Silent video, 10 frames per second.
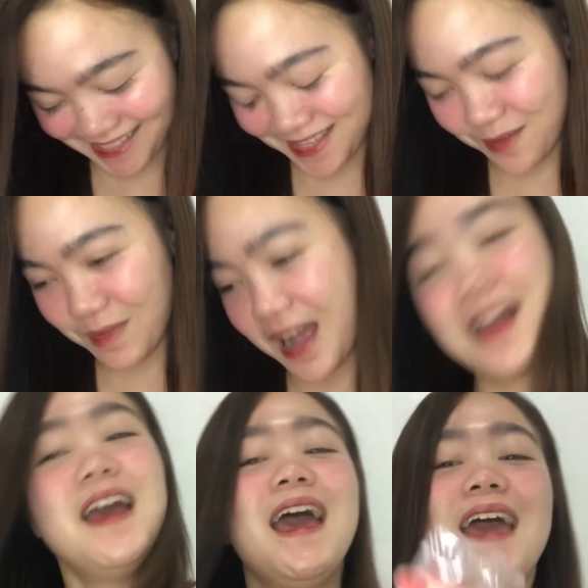ba diba?
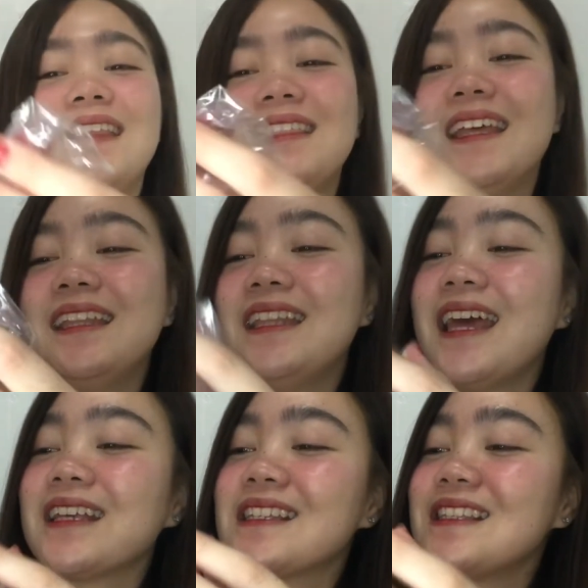And then,
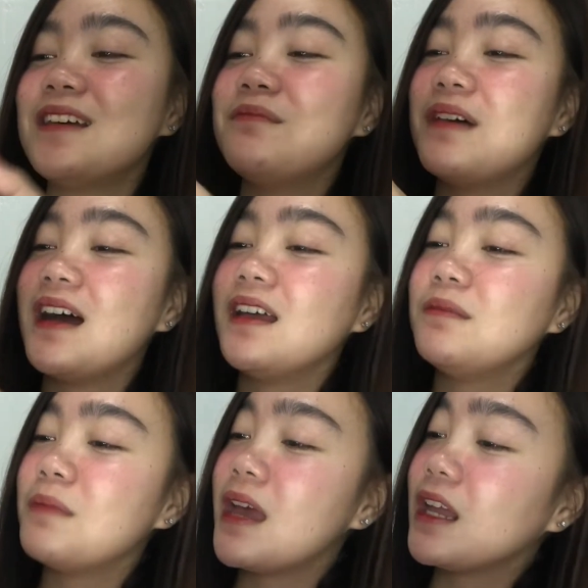next
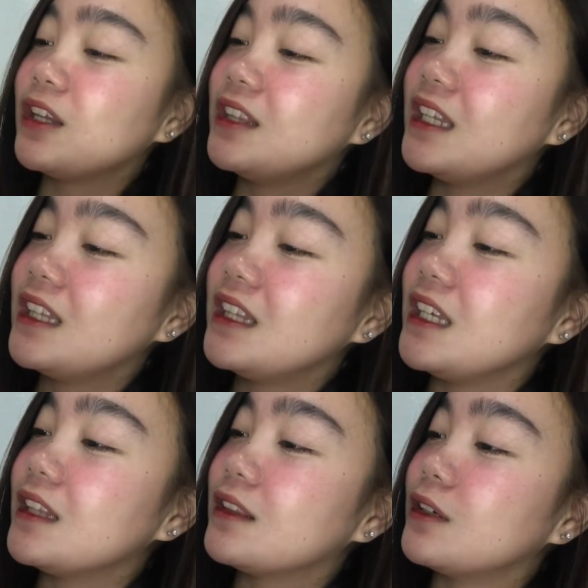naman, meron din
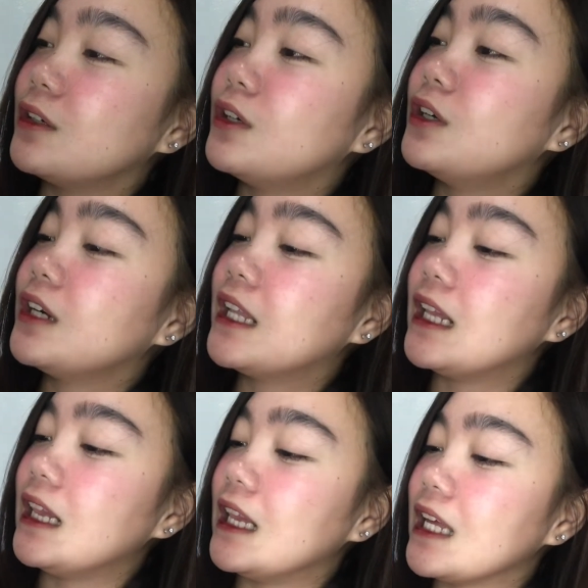dito
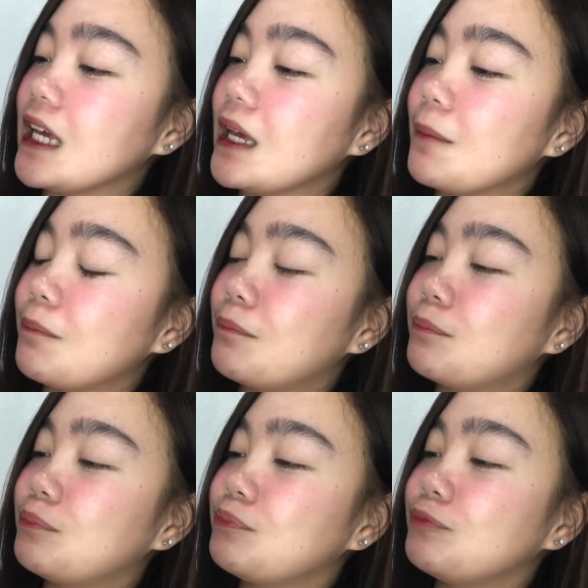ng lip
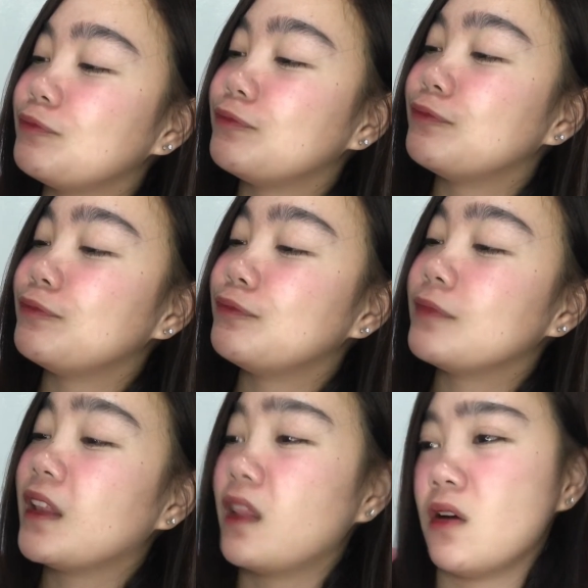
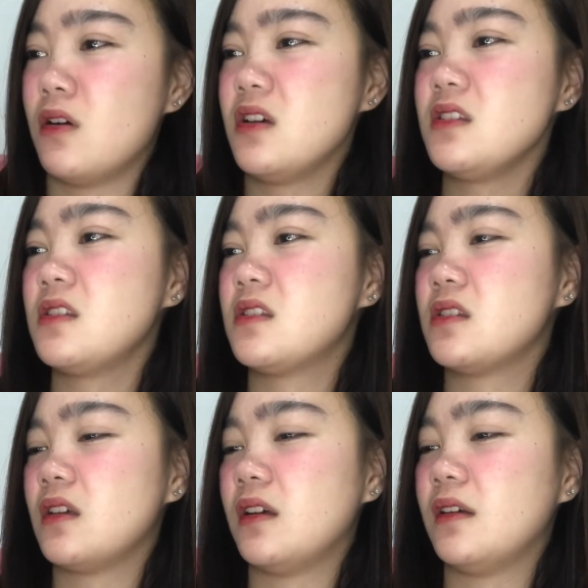
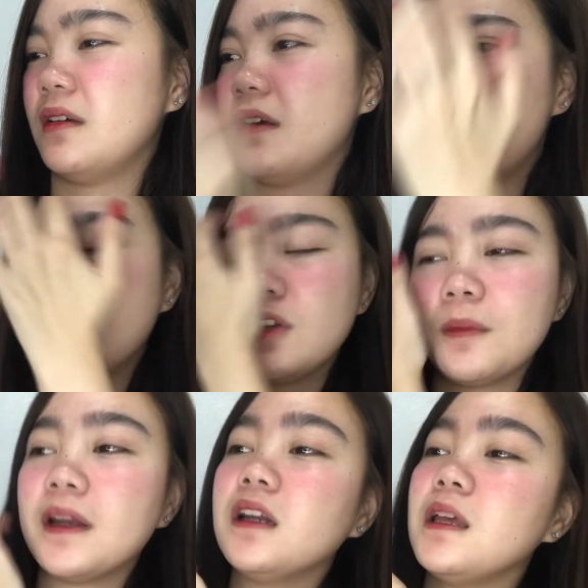gloss. Ewan ko,
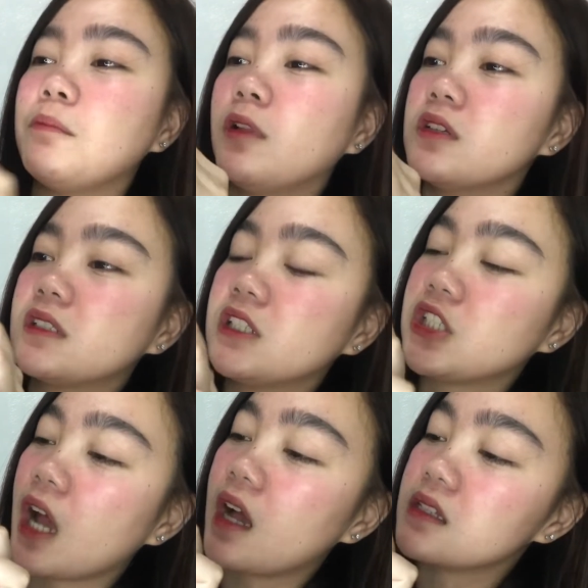parang lip gloss
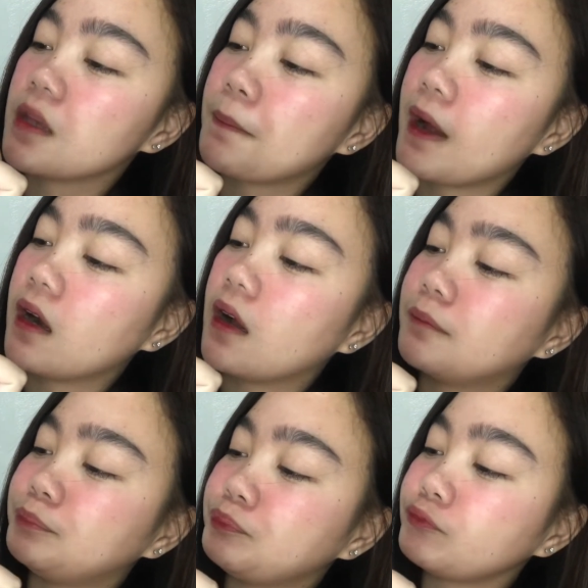siya kasi
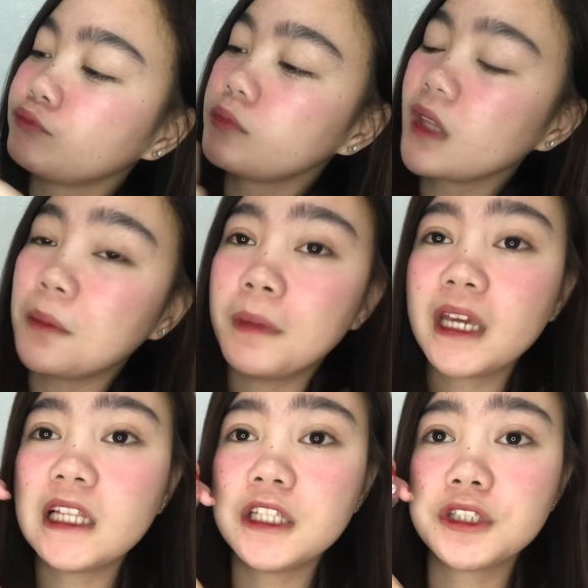parang may
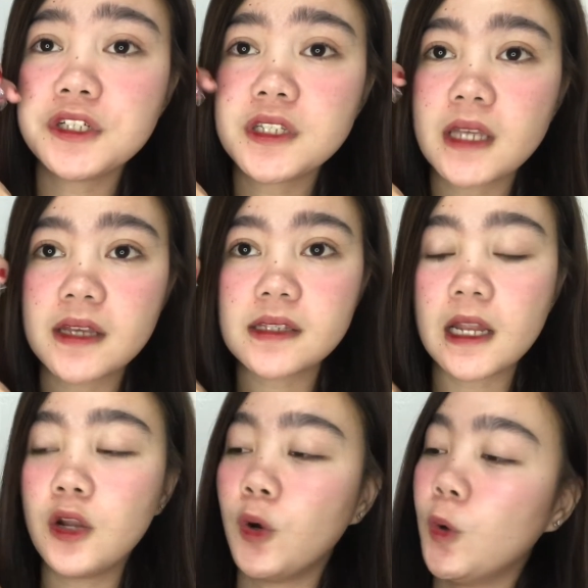glitters sa
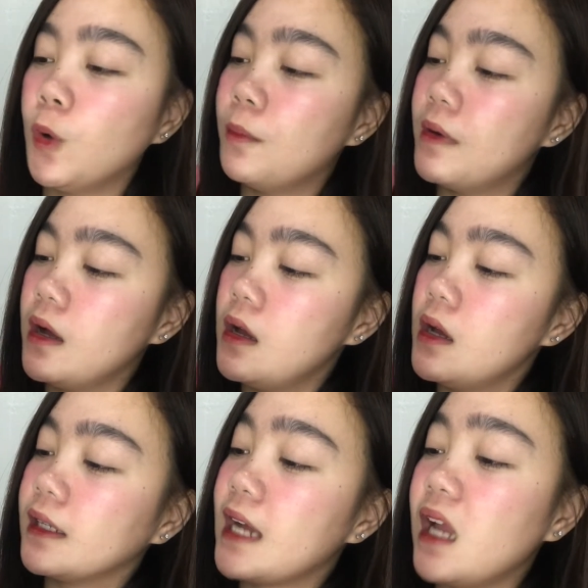loob.
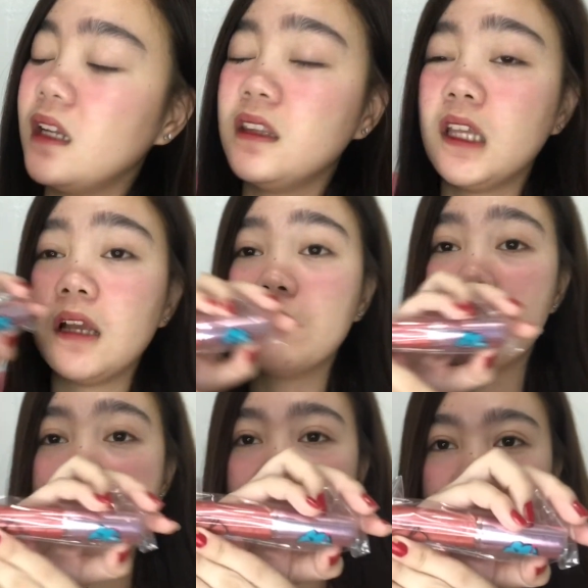Galing ding
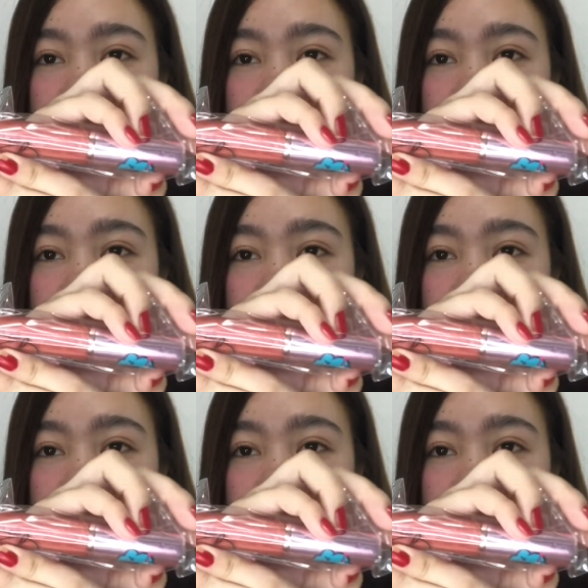MAC.